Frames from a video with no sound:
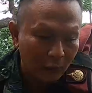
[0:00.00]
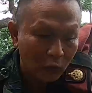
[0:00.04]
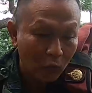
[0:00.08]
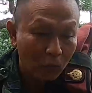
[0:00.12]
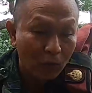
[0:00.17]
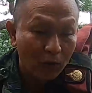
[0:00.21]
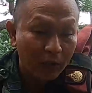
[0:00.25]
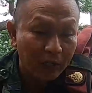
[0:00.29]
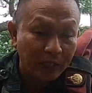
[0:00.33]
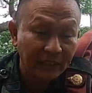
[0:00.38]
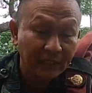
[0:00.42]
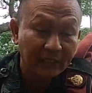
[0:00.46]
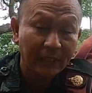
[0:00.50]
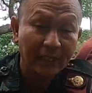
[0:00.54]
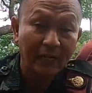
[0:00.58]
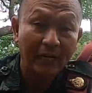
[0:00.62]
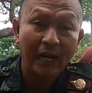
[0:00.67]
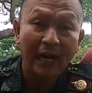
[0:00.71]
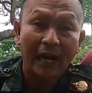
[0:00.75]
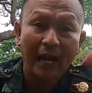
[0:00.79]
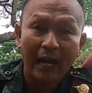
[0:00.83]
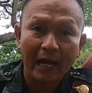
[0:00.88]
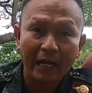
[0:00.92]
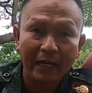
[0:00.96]
งูพวกนี้จะ
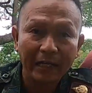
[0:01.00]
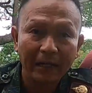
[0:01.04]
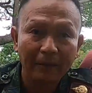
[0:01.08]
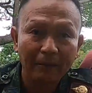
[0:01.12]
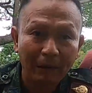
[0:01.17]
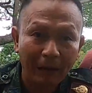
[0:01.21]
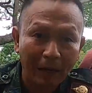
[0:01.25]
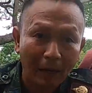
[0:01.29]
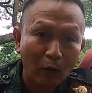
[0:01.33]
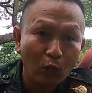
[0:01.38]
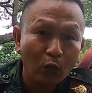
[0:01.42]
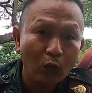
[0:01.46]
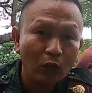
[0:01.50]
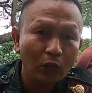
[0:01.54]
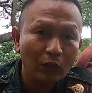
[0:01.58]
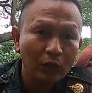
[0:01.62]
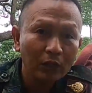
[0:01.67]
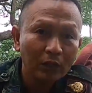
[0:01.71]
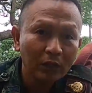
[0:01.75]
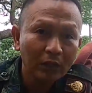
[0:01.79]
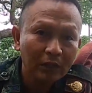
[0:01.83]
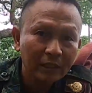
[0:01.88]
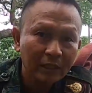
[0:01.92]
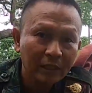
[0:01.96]
ขายกับเขา
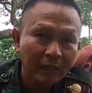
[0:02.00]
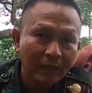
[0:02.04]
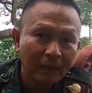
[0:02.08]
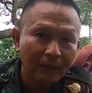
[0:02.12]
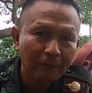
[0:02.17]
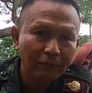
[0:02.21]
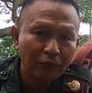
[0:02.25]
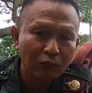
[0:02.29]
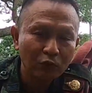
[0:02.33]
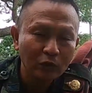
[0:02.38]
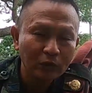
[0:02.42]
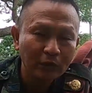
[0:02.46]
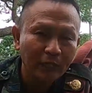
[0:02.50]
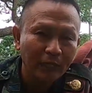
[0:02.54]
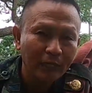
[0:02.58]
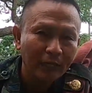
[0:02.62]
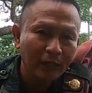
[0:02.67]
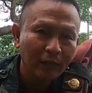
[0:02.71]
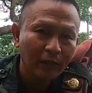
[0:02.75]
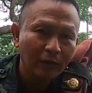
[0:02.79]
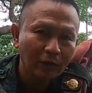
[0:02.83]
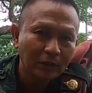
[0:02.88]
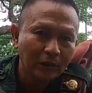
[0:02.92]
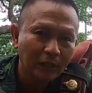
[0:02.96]
นะครับ ส่วนใหญ่
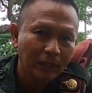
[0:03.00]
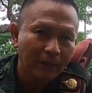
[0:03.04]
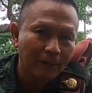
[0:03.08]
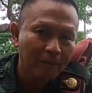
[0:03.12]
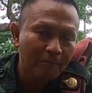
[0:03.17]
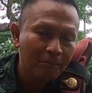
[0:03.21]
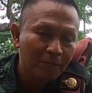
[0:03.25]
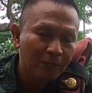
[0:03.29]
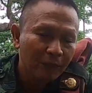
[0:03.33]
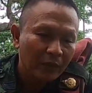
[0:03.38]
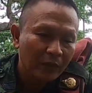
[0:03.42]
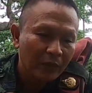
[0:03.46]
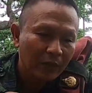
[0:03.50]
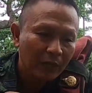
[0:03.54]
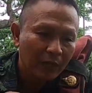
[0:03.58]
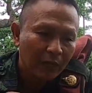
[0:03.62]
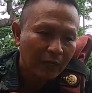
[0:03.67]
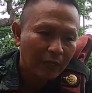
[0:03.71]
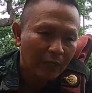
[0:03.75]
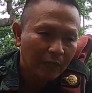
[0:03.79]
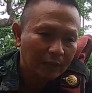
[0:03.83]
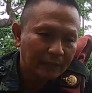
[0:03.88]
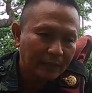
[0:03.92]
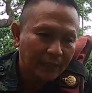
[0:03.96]
แล้วเขาจะ
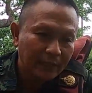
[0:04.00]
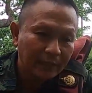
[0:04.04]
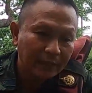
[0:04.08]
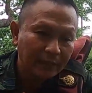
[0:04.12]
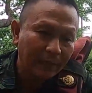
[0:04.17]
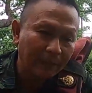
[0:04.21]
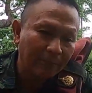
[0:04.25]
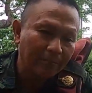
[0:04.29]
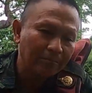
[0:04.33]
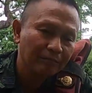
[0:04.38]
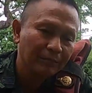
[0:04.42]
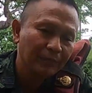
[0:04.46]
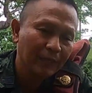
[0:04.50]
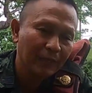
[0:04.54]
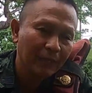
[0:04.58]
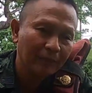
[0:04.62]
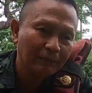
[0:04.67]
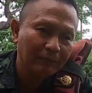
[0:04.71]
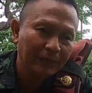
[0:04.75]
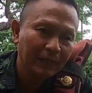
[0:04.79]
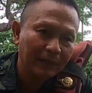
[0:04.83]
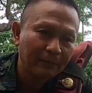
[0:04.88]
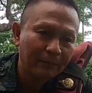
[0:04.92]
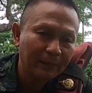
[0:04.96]
แจ้งจับนะครั
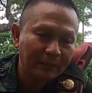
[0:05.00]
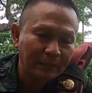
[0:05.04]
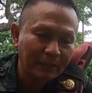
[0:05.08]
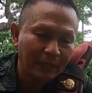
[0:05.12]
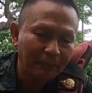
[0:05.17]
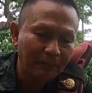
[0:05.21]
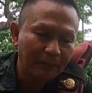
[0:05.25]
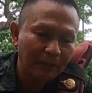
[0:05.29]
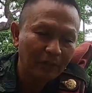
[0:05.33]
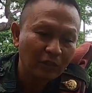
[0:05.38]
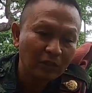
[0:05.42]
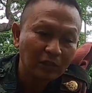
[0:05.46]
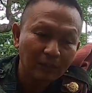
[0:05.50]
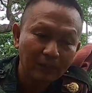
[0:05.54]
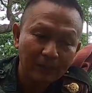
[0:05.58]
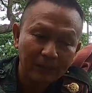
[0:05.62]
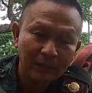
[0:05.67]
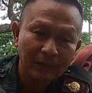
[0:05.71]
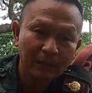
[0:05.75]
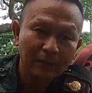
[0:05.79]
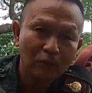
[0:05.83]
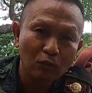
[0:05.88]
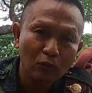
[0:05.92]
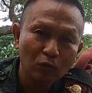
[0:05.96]
บ แจ้งไปจับแล้วก็จะไป
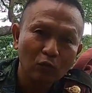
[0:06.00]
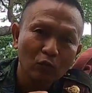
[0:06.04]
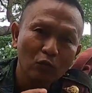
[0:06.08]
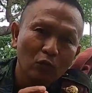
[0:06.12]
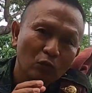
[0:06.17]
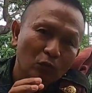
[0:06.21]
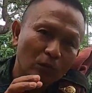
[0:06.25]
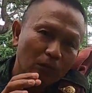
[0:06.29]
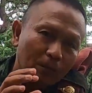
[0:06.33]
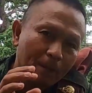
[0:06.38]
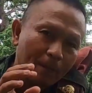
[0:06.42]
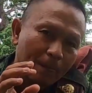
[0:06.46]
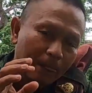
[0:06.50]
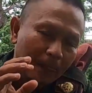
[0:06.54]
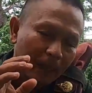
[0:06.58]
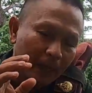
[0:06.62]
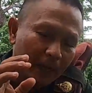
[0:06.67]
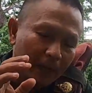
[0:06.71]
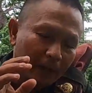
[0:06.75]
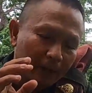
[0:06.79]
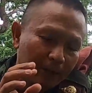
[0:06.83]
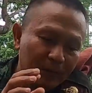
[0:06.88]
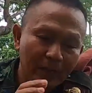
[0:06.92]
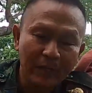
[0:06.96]
เจอพวกงู
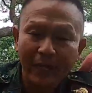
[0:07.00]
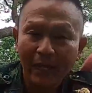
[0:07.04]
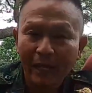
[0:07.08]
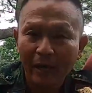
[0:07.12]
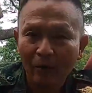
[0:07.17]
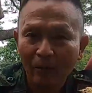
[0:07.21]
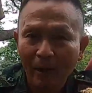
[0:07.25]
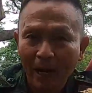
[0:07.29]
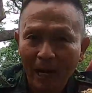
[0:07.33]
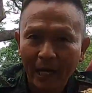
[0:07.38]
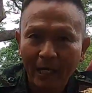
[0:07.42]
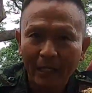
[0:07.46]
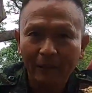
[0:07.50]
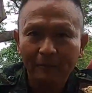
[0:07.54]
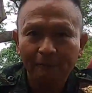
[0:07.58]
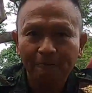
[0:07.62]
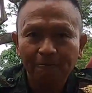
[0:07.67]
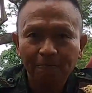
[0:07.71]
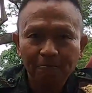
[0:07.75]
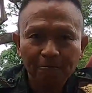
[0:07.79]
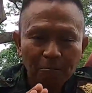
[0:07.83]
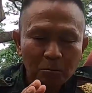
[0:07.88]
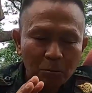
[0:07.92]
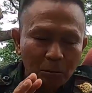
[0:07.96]
ปีแก้วบ้าง
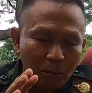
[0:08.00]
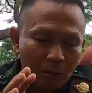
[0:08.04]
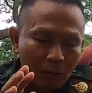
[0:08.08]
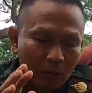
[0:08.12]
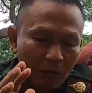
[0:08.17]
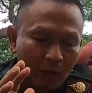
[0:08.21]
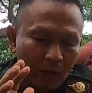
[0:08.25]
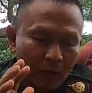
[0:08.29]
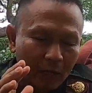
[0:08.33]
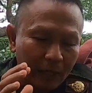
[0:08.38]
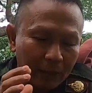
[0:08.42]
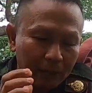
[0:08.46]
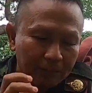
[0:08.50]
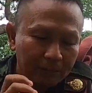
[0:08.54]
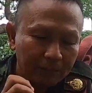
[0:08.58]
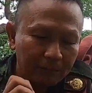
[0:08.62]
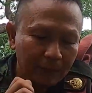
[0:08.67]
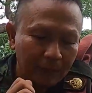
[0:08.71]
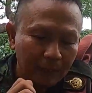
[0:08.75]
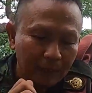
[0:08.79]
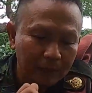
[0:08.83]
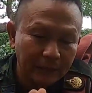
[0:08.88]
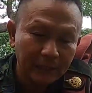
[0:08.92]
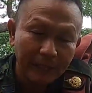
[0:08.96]
นะครับ
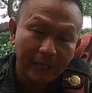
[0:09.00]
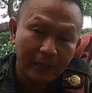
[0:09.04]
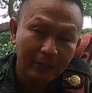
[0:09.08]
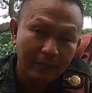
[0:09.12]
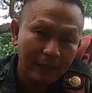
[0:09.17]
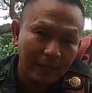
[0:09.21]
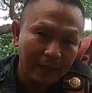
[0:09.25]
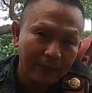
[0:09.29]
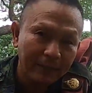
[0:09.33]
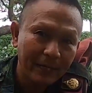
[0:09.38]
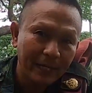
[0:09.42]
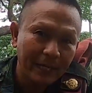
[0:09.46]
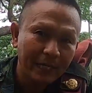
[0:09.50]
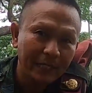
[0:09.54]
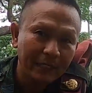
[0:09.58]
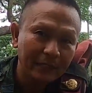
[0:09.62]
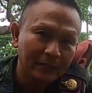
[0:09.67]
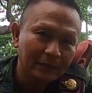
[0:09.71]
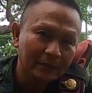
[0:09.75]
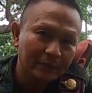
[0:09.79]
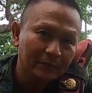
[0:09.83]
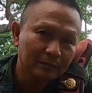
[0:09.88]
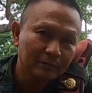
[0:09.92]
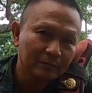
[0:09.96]
แสงม้าบ้าง
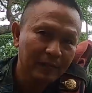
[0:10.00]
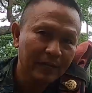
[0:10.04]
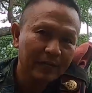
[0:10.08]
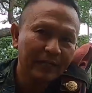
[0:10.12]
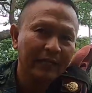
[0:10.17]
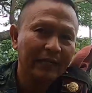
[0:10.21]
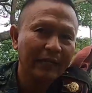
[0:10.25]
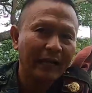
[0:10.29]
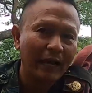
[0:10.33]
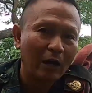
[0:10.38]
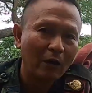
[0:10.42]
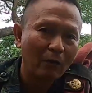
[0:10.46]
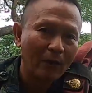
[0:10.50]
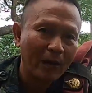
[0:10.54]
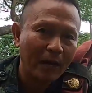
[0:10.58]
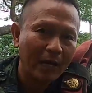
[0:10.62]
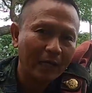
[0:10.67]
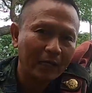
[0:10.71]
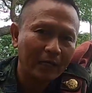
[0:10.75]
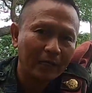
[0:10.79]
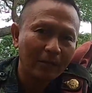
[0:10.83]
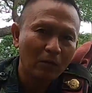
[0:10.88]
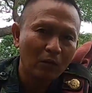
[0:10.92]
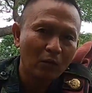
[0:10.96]
แม่ตะเหงา
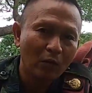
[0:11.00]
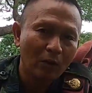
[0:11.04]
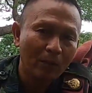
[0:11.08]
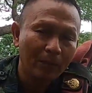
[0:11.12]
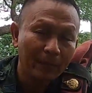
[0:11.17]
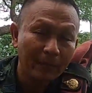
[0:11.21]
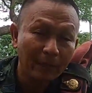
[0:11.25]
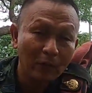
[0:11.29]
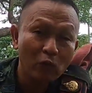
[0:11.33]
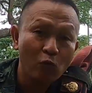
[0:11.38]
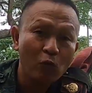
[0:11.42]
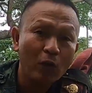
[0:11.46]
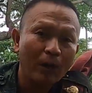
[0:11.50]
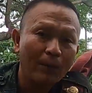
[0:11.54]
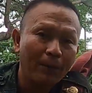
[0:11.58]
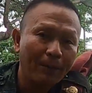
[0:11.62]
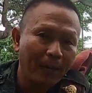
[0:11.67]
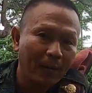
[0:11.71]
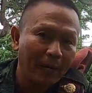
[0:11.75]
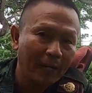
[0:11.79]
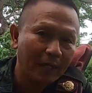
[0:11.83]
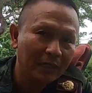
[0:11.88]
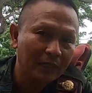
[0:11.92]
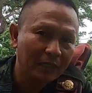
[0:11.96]
บ้างเขาบอกว่าเป็นงูกระ
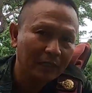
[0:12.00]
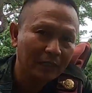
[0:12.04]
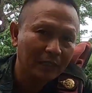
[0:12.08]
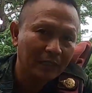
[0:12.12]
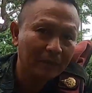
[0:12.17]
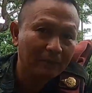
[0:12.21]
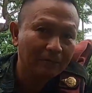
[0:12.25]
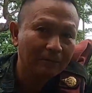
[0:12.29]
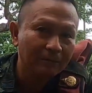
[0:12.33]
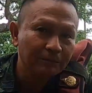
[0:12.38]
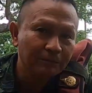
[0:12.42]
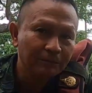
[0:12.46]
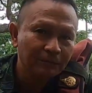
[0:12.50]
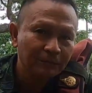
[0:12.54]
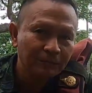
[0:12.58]
ปะนะครับ